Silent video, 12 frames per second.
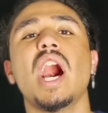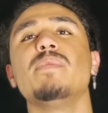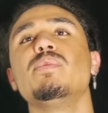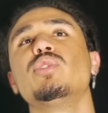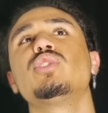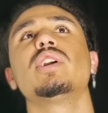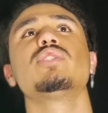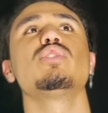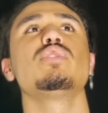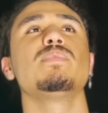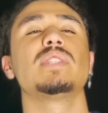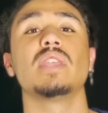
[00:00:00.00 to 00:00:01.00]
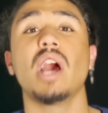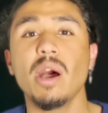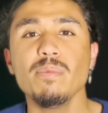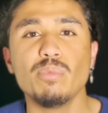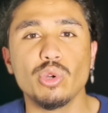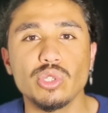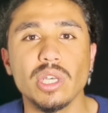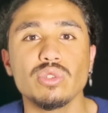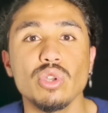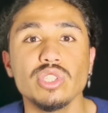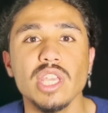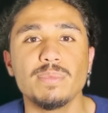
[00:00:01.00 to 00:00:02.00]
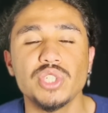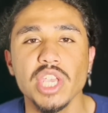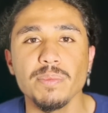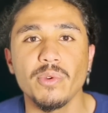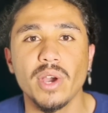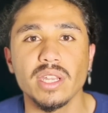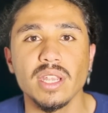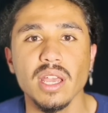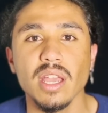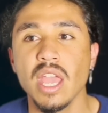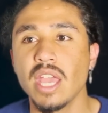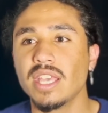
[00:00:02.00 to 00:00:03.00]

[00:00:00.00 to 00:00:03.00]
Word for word: Abi motivasyonun bitti. Abi motivasyon diye bir şey mi var ya?